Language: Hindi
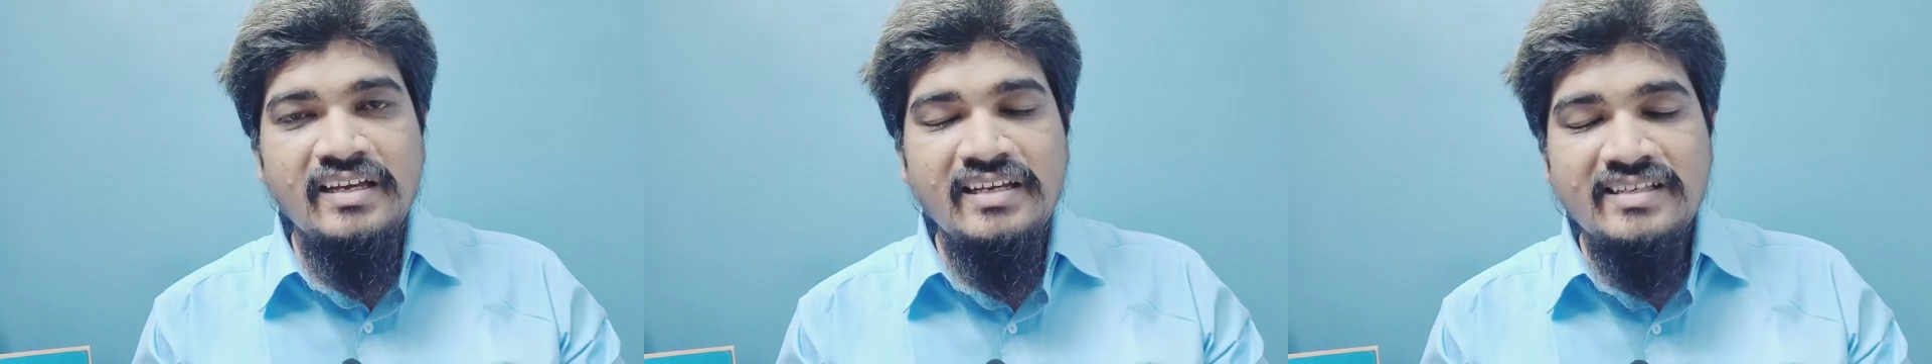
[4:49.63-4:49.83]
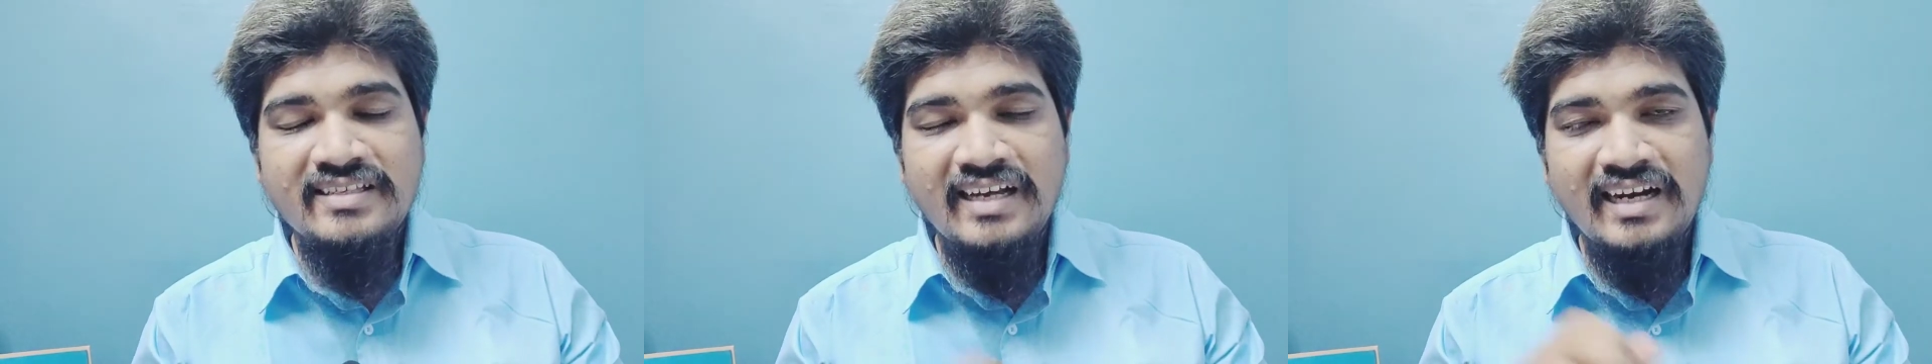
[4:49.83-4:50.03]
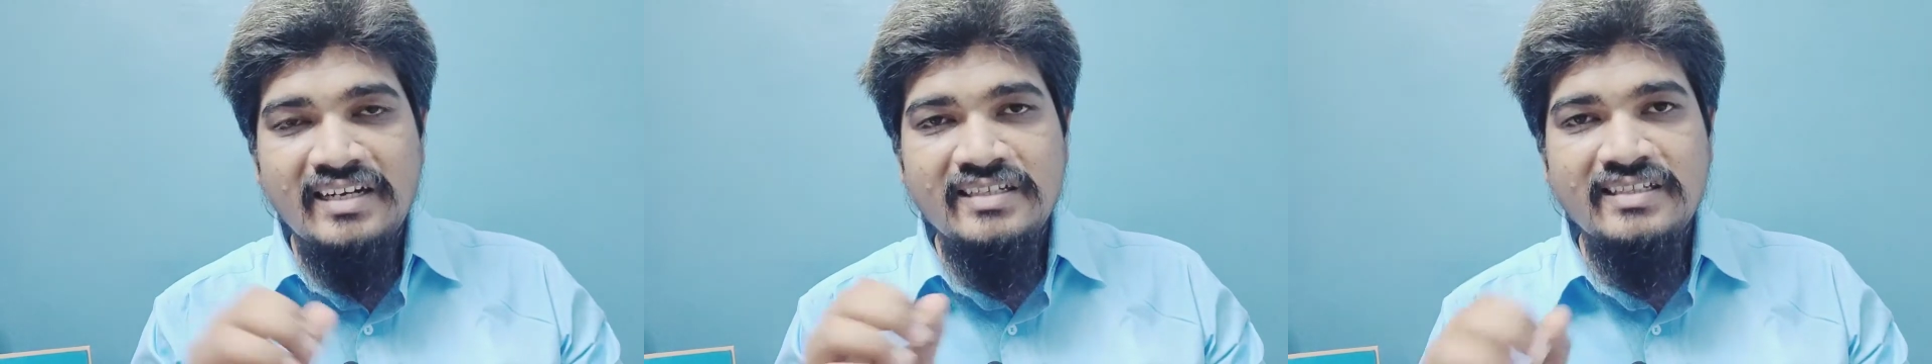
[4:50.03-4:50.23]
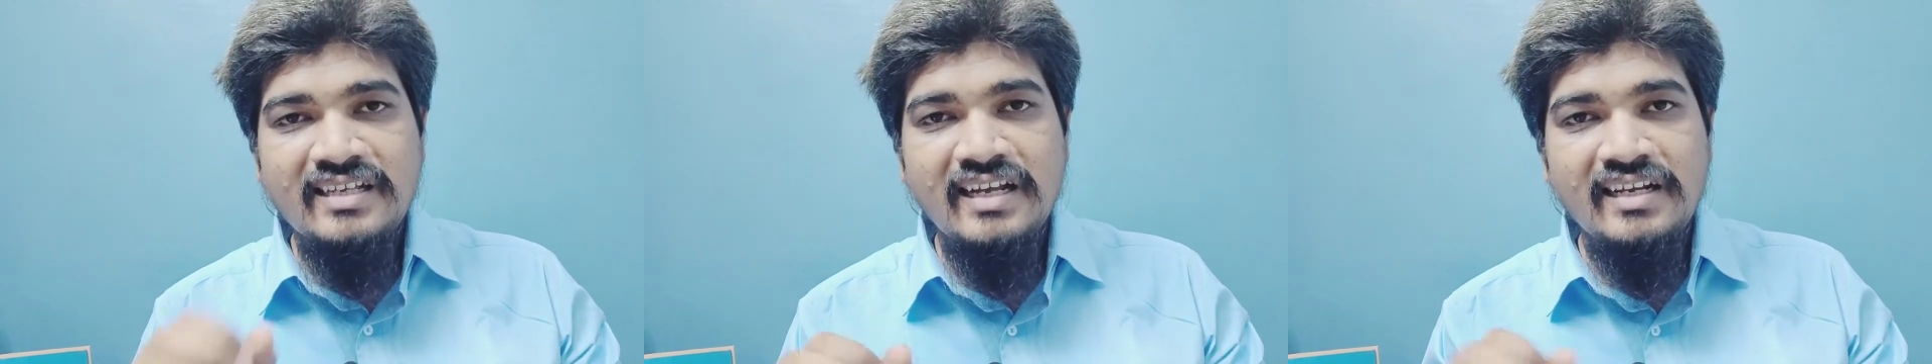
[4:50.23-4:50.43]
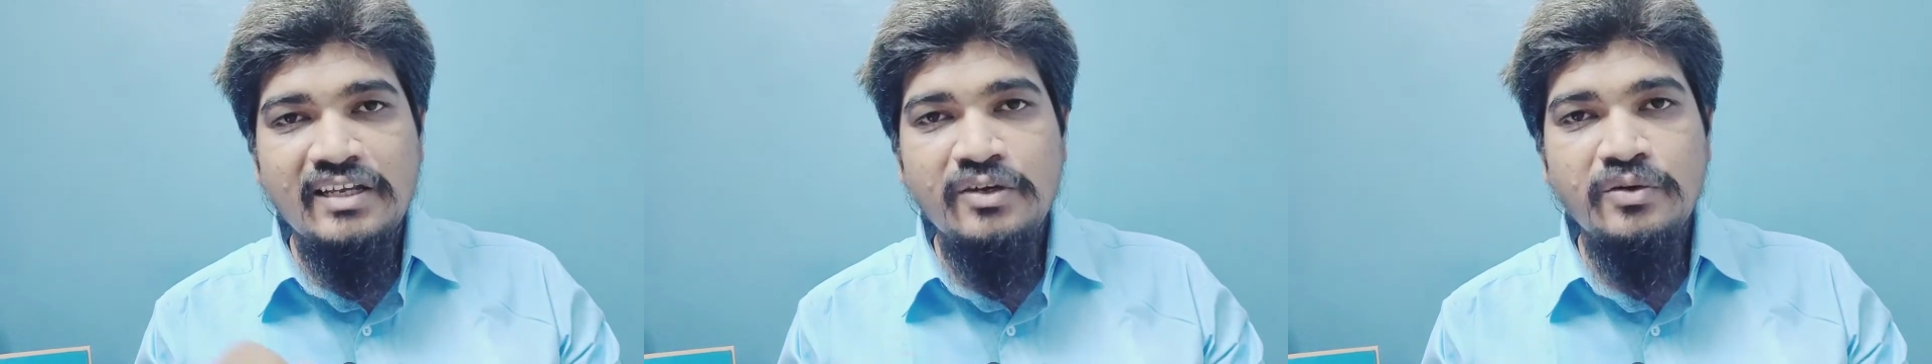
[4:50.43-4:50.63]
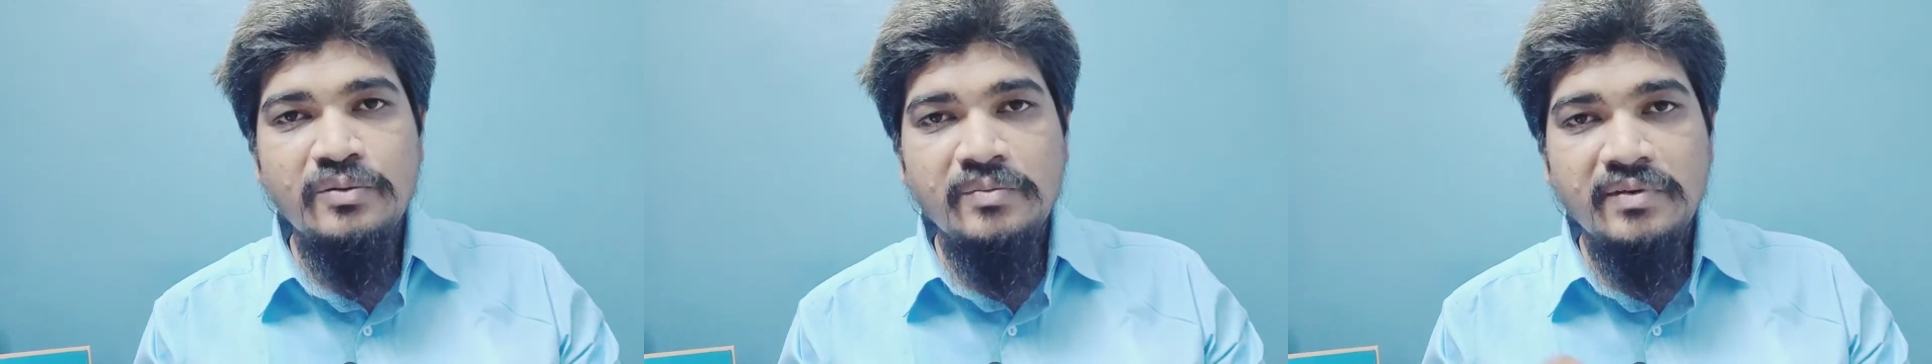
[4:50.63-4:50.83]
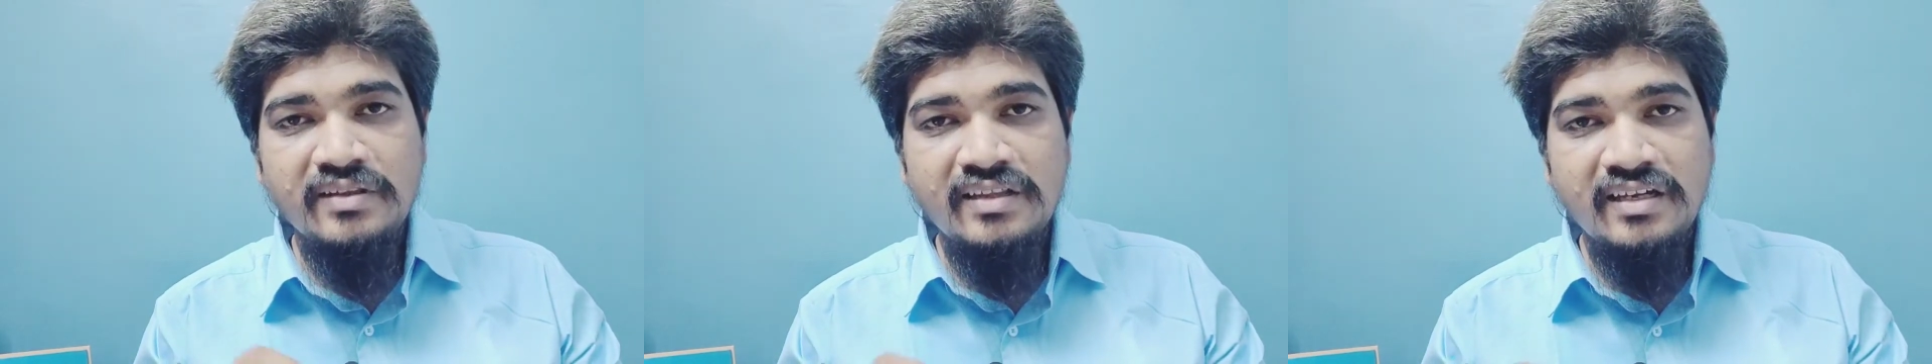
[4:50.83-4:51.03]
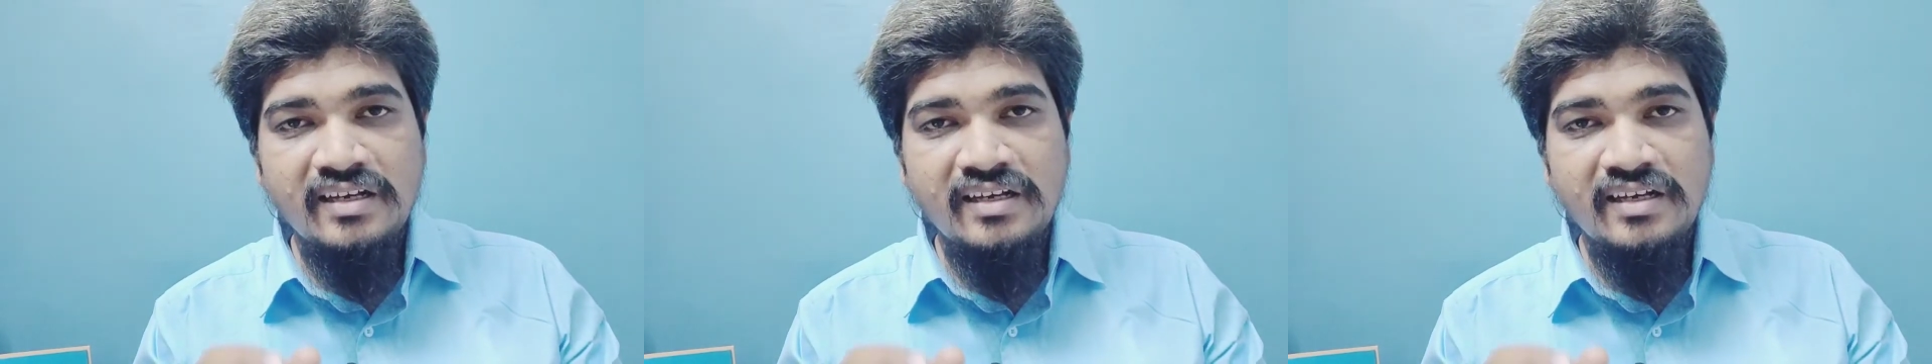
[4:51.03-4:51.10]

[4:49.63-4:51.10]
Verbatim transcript: कि साठ साल की उम्र